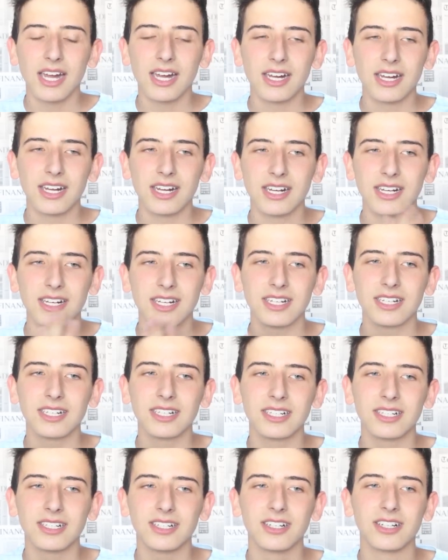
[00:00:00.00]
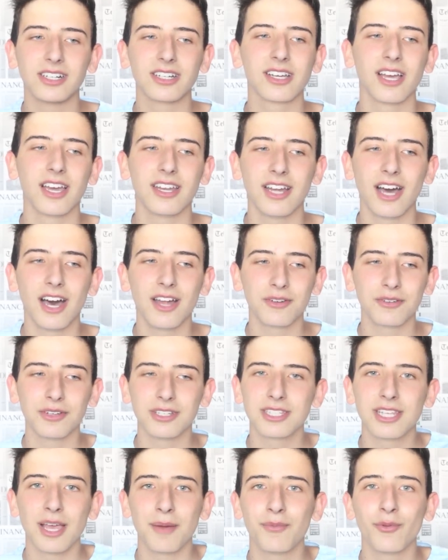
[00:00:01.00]
äh, Ach, keine Ahnung,
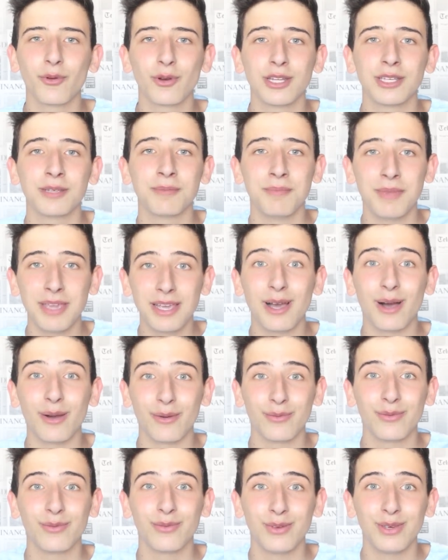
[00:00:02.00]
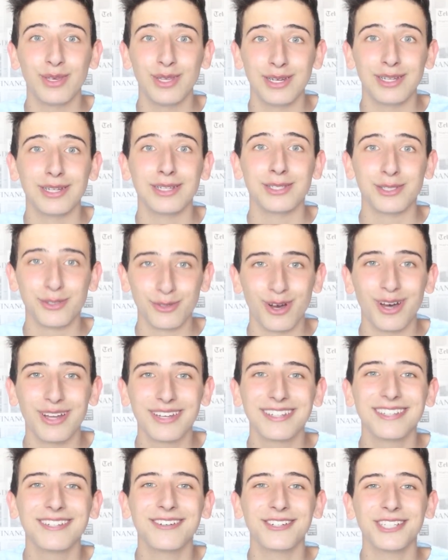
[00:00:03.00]
es gab wirklich mega viele
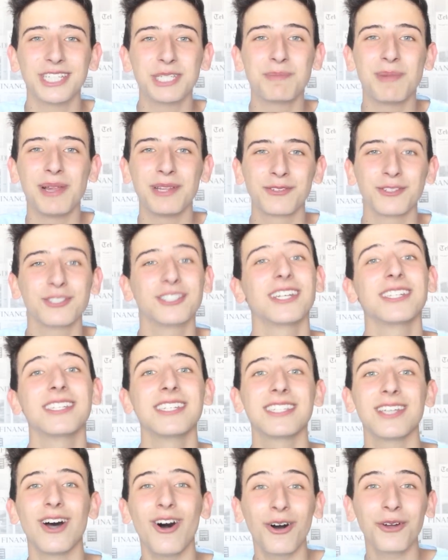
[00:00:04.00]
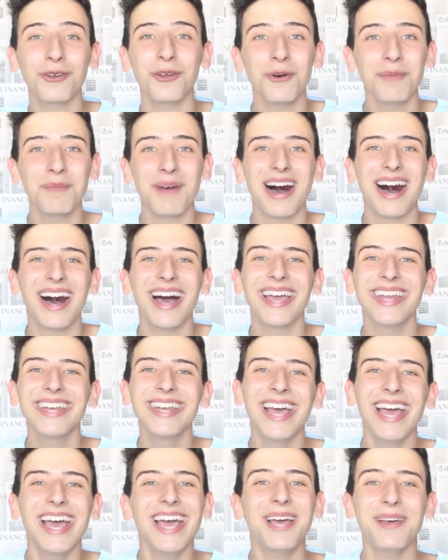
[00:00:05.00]
Sorten und ich blende euch das jetzt auch nochmal
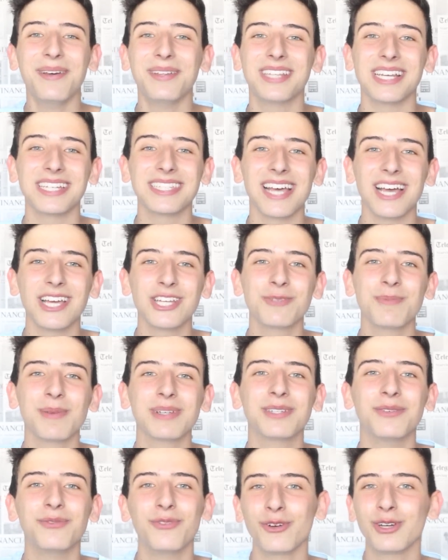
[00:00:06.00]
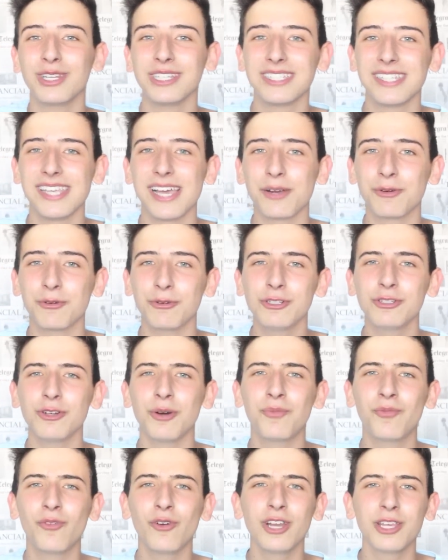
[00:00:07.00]
ein. Das Eis schmeckte wirklich sehr gut,
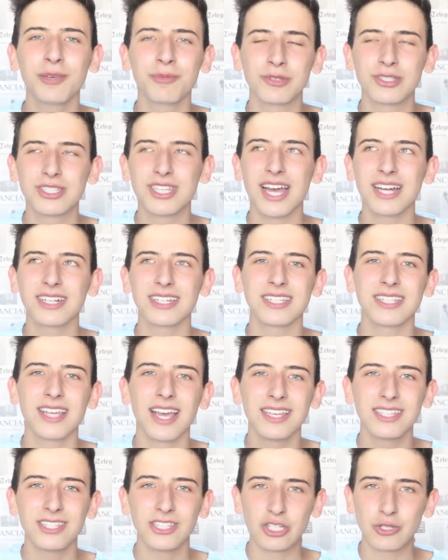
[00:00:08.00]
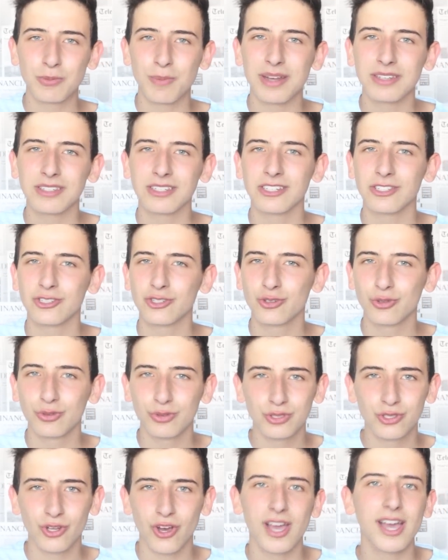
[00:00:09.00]
obwohl ich muss sagen, das Eis in Spanien ist
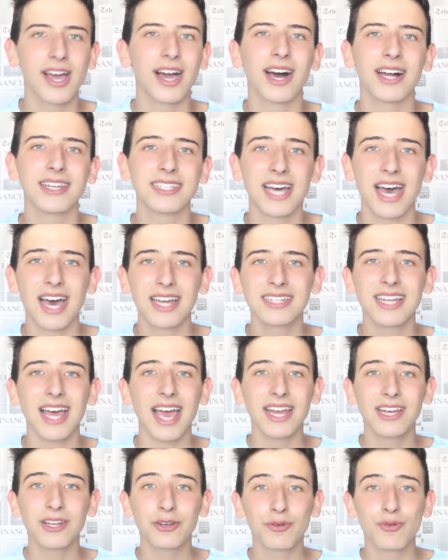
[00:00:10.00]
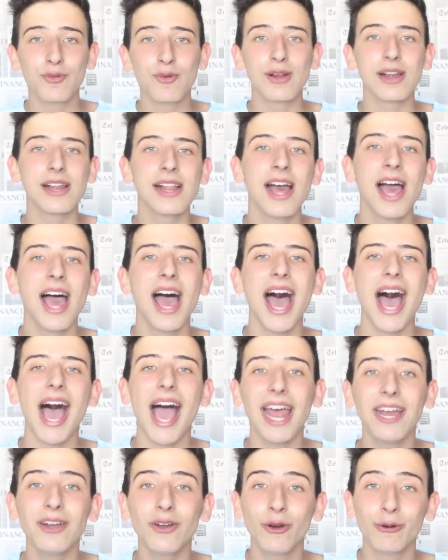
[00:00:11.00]
schon teurer. Da hat eine Kugel
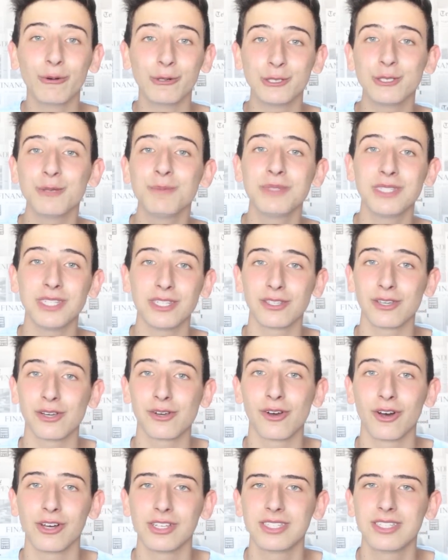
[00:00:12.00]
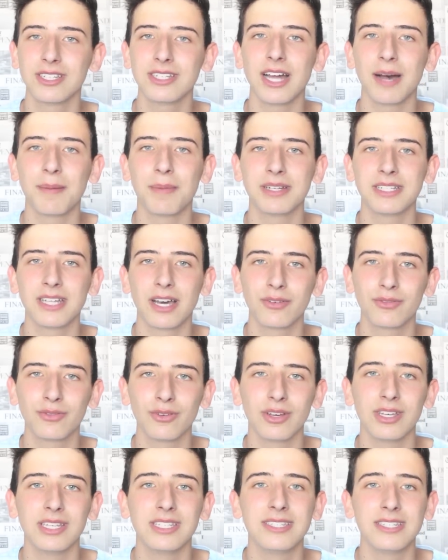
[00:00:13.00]
1,70 Euro gekostet, aber
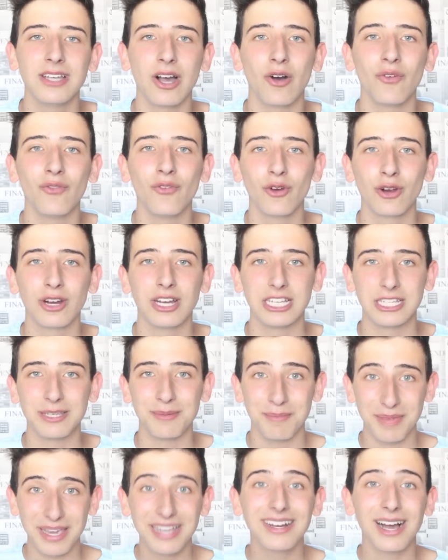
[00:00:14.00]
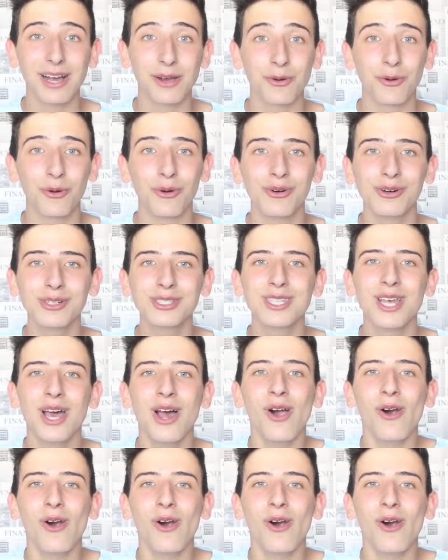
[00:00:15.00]
dafür ist sie auch wirklich mega groß.